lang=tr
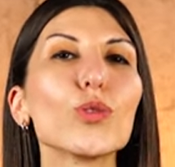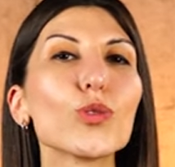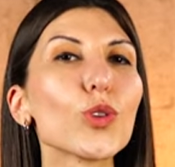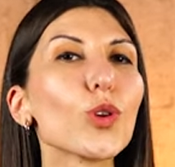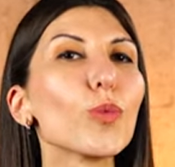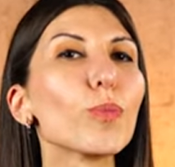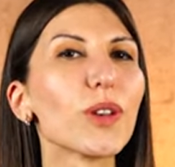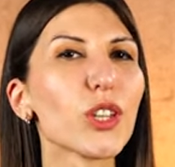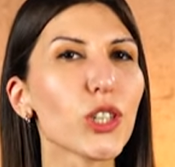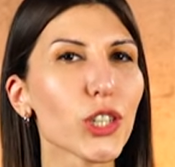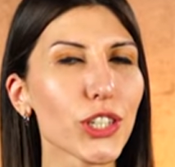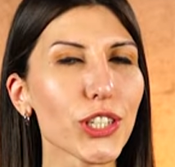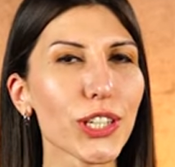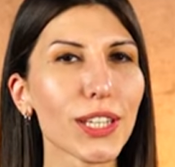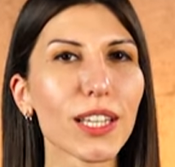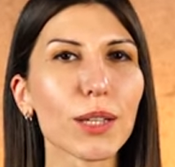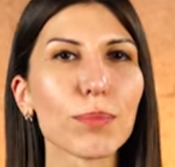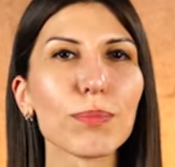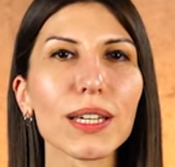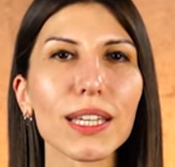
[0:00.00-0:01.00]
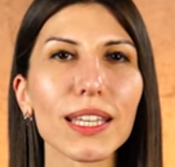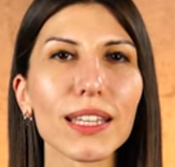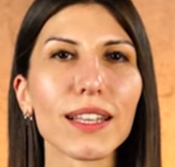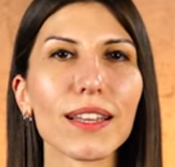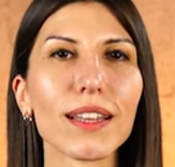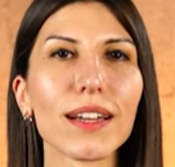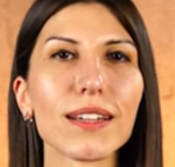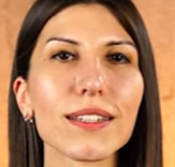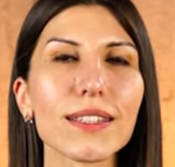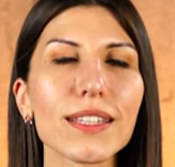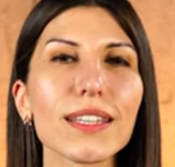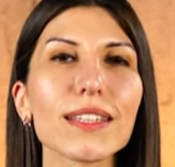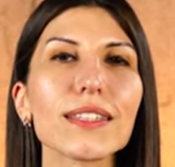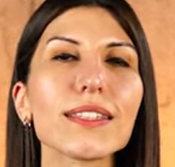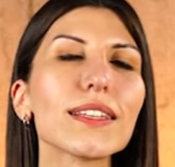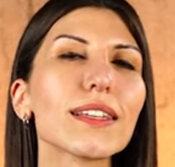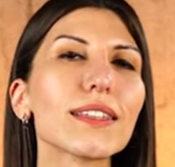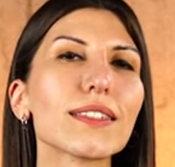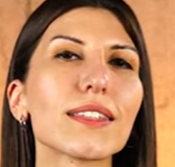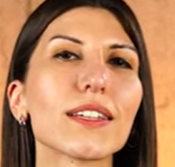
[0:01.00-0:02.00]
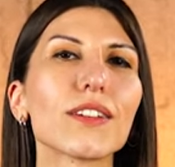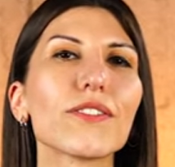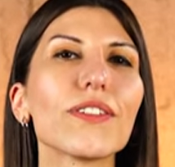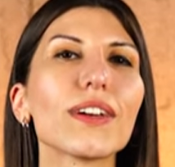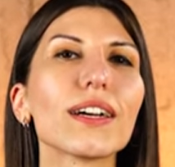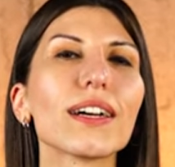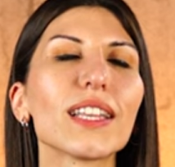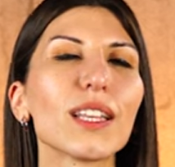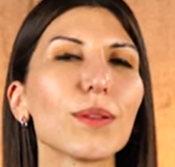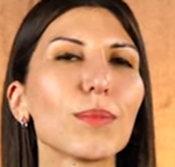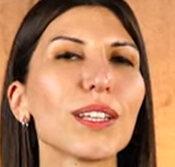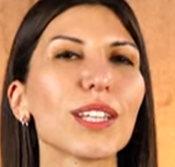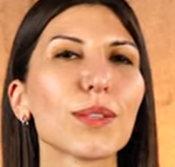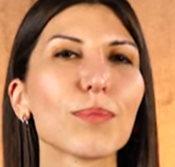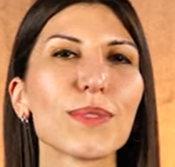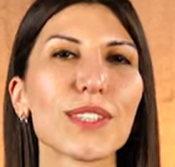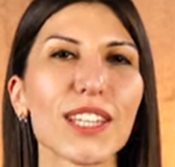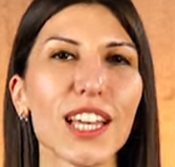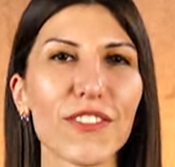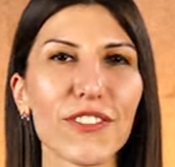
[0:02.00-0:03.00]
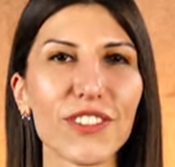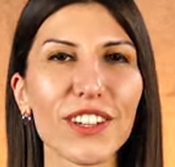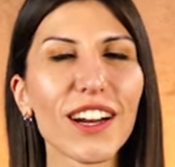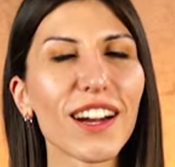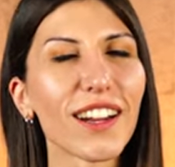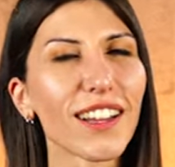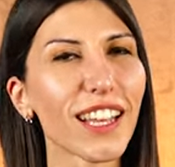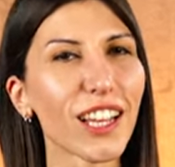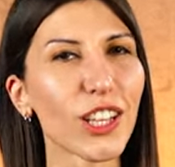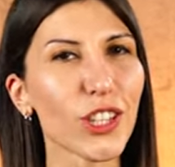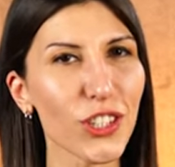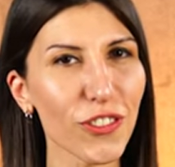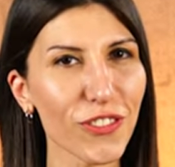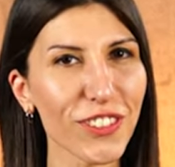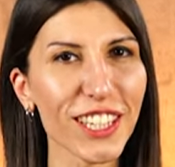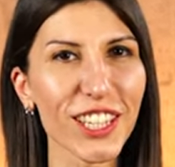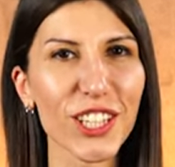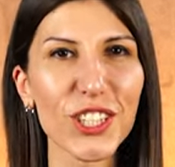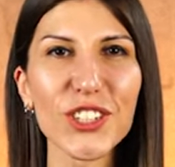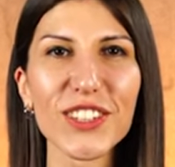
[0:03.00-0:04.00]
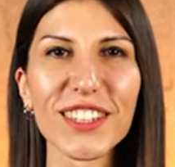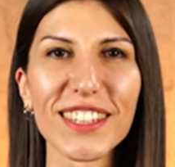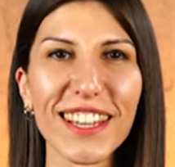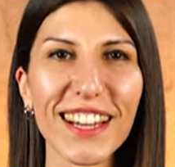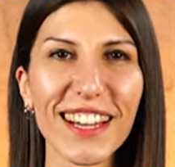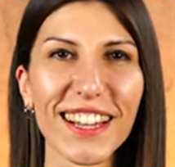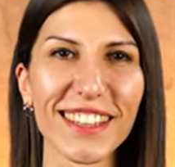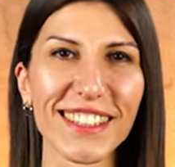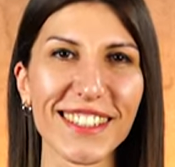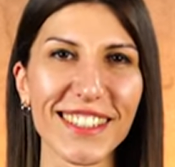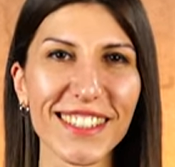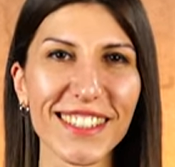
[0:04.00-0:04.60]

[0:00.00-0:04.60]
13-15 kişilik makineler ise sık sık ve kalabalık misafir ağırlayan çiftler için ideal.